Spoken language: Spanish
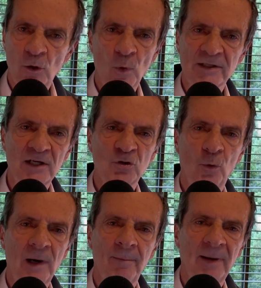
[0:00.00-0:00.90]
y no hace
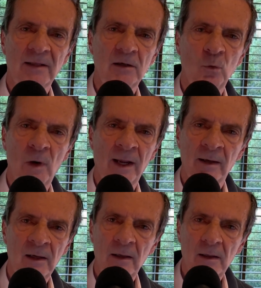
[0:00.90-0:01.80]
sobre el
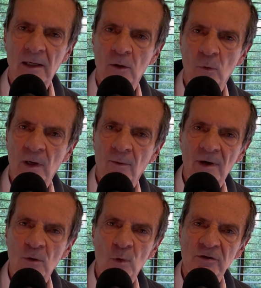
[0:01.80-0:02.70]
particular ninguna
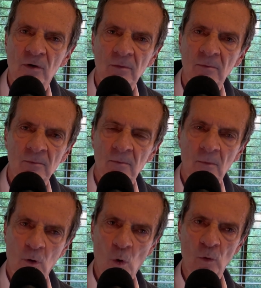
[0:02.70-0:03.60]
averiguación.
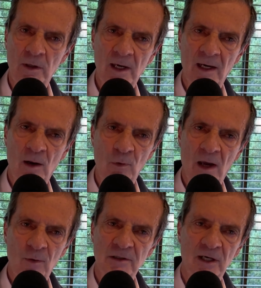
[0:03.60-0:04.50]
¿Con quién
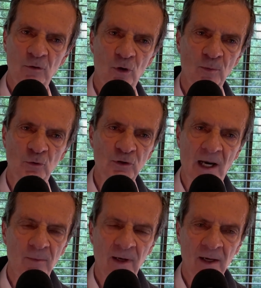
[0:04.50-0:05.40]
hablaba el señor
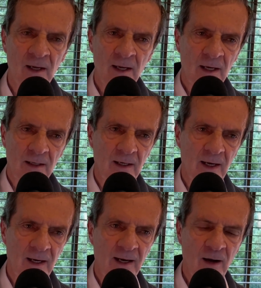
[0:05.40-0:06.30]
Monsalve?
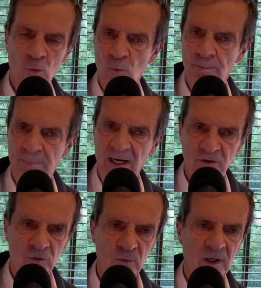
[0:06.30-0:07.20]
que era un
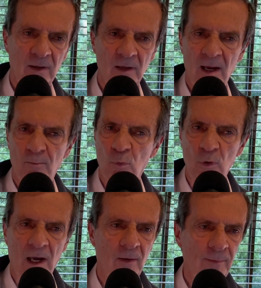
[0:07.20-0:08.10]
preso que
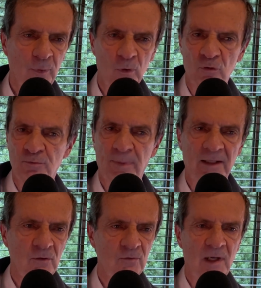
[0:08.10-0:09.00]
deambulaba por los
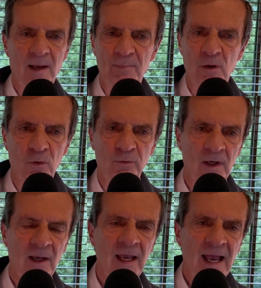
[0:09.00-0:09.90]
patios de la
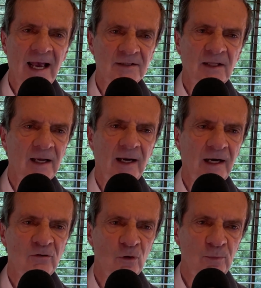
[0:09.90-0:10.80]
picota hasta que
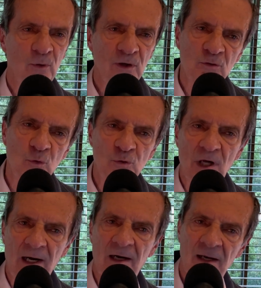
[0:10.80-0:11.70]
resolvió
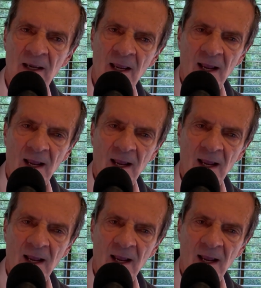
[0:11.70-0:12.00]
escucharle